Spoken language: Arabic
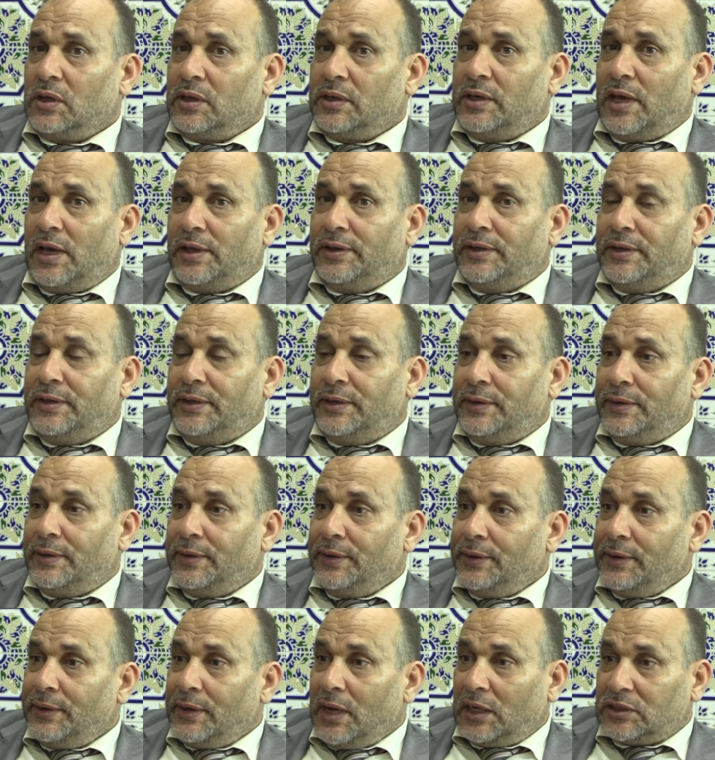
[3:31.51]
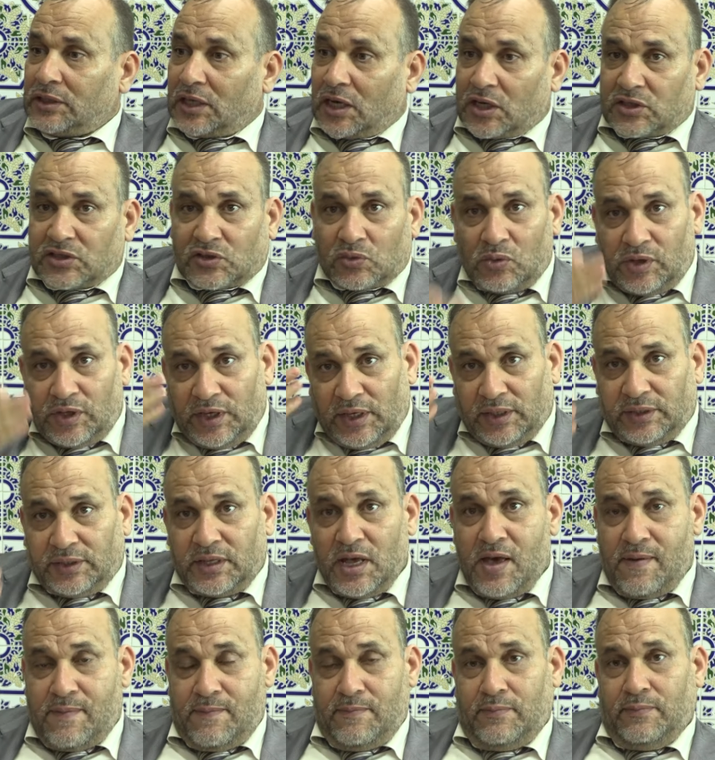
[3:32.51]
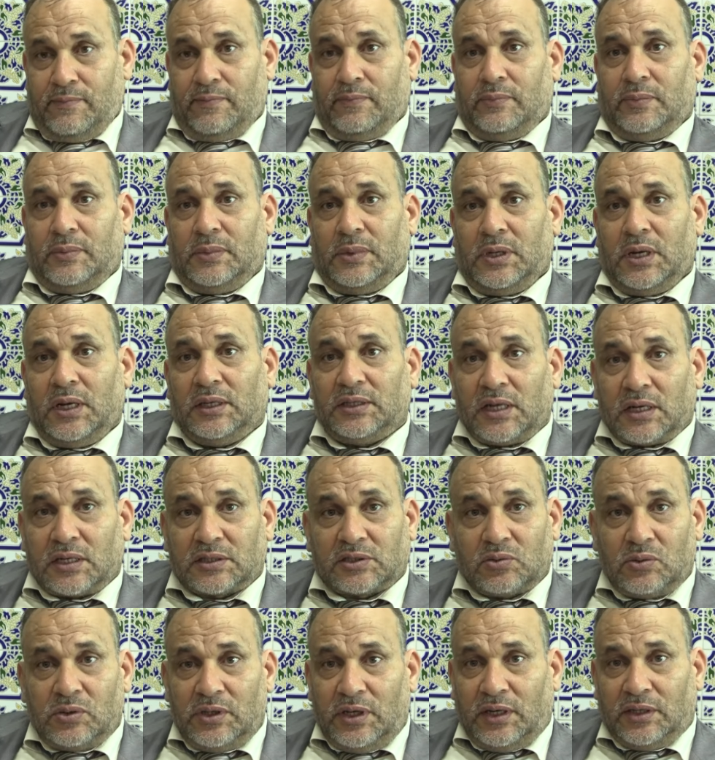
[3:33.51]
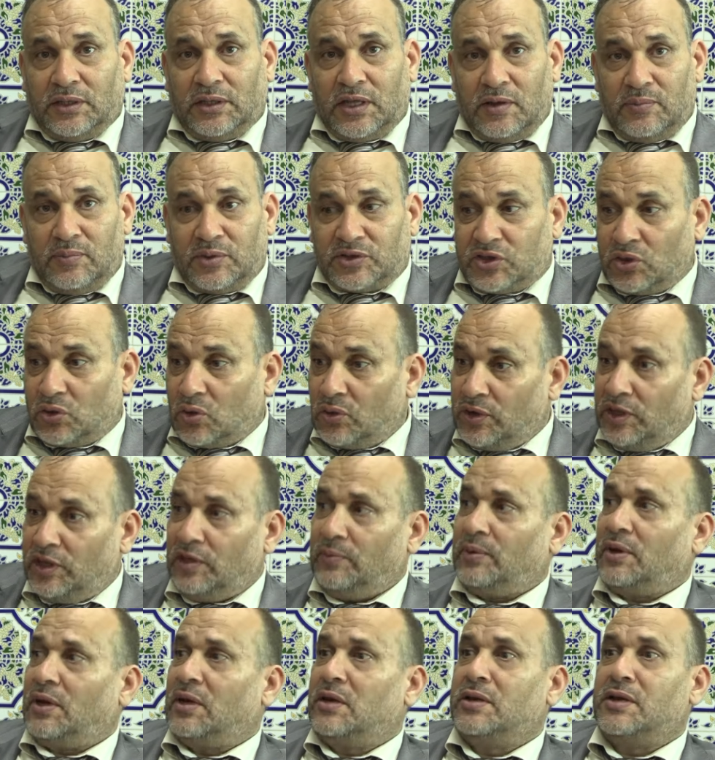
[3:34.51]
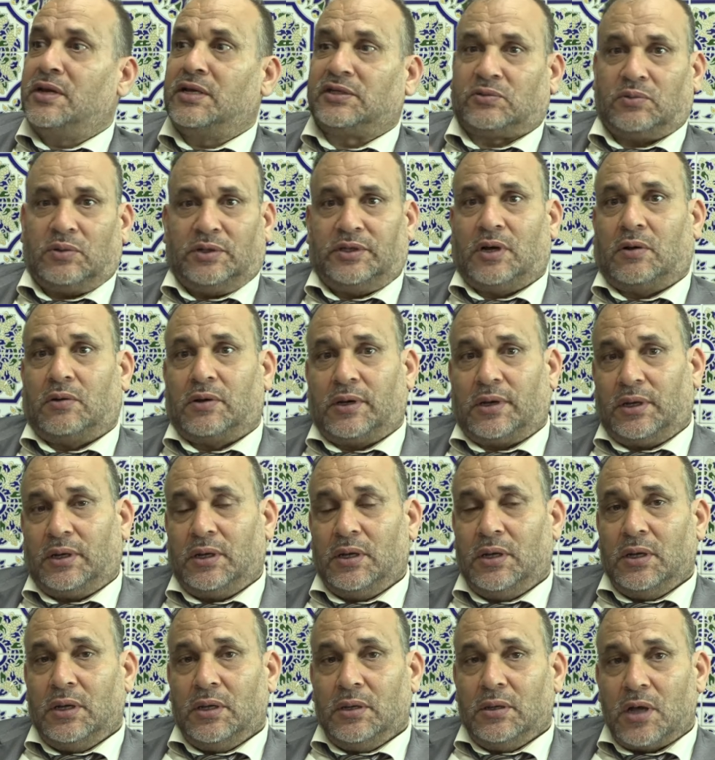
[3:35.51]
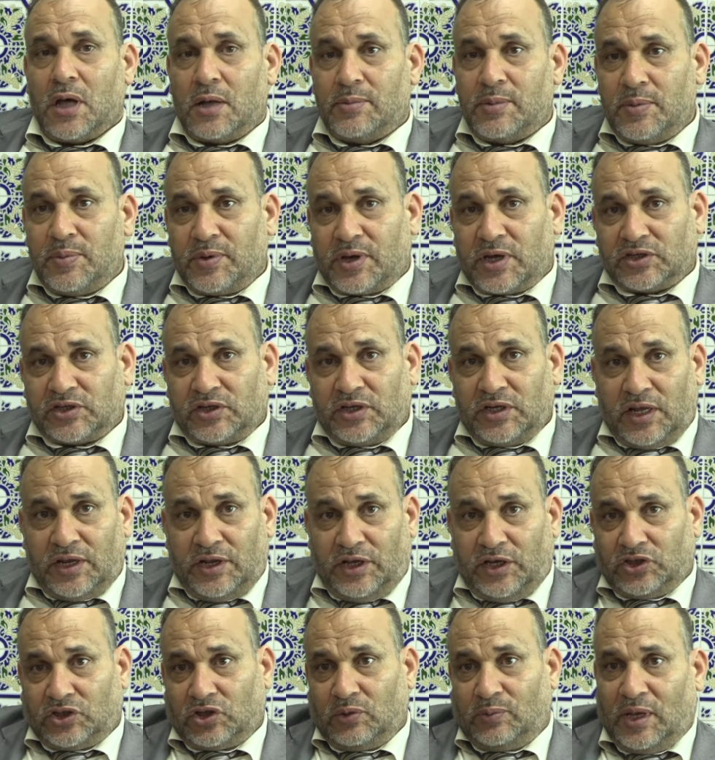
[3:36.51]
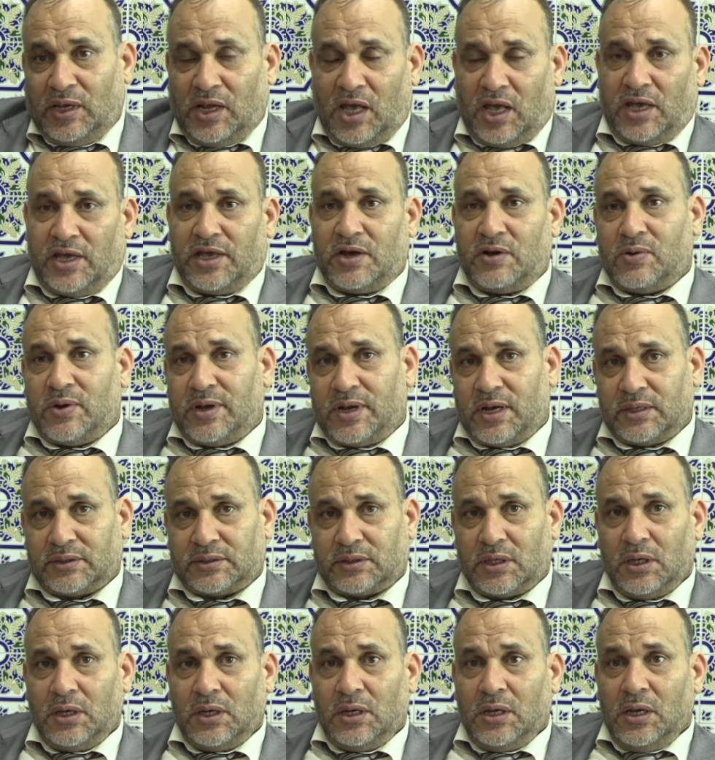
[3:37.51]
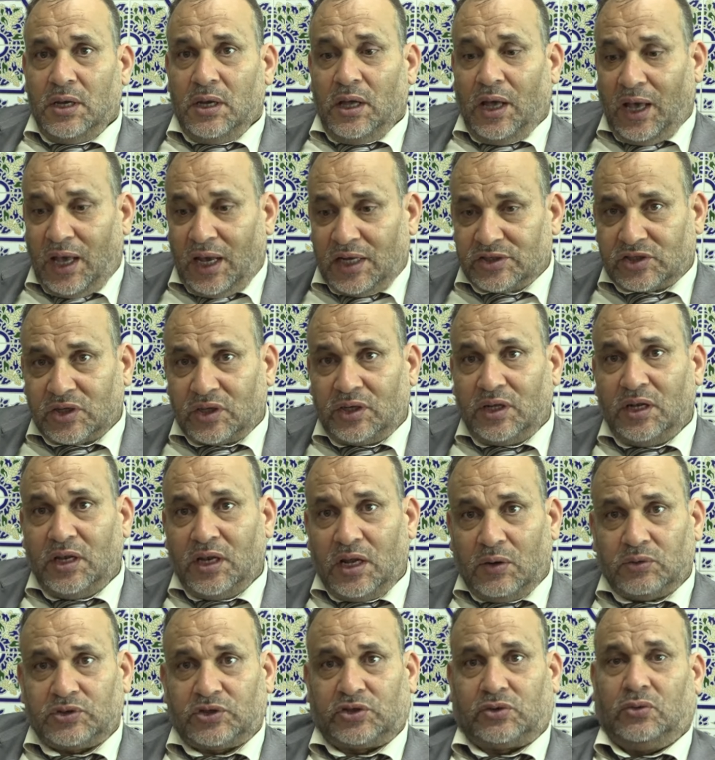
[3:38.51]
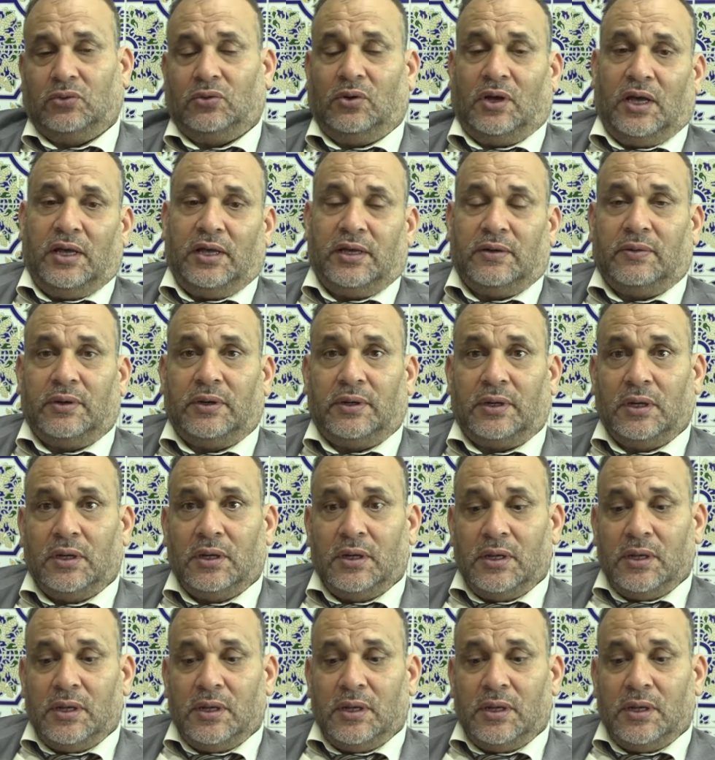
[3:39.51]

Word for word: يعني هذا خصو الاعدام هذا خصو الاعدام باش يكون عبره للناس واحد اخرين اما يمكنش لنا نعيشوا مع الحيوانات حاشا لله واش يكونوا حيوان